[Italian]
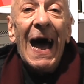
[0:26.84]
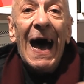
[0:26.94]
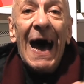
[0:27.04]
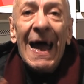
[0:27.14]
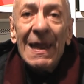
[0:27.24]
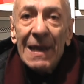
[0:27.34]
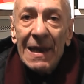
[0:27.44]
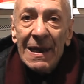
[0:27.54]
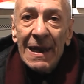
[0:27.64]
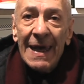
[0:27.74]

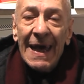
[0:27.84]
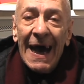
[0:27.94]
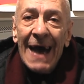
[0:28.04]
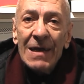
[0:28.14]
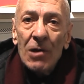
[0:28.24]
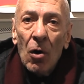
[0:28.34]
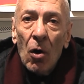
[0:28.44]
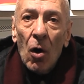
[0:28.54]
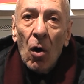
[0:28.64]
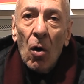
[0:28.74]
alle, ai
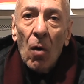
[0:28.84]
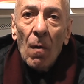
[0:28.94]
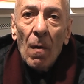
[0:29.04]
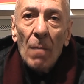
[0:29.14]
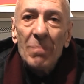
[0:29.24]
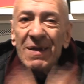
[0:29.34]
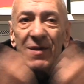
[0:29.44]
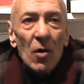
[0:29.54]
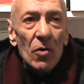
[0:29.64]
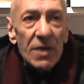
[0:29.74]
loro
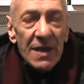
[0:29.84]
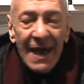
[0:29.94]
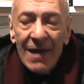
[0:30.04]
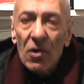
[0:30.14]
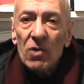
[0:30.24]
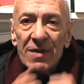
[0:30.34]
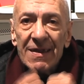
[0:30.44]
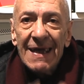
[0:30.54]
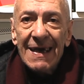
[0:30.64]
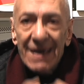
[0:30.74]
bisogni, ai loro
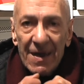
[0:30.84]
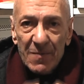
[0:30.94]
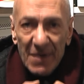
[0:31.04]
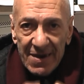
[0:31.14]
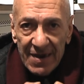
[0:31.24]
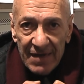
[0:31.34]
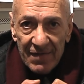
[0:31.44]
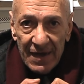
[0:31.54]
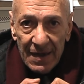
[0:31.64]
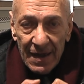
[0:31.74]
desideri
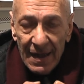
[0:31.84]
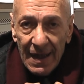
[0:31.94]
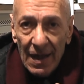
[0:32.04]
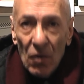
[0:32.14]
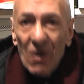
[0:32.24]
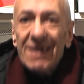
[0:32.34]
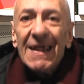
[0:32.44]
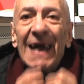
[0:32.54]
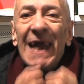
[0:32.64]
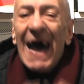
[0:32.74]
espressivi
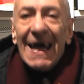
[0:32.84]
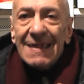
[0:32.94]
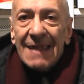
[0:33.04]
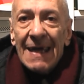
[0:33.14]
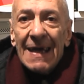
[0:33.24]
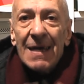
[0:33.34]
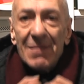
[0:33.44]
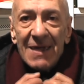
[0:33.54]
questa è l'arte che mi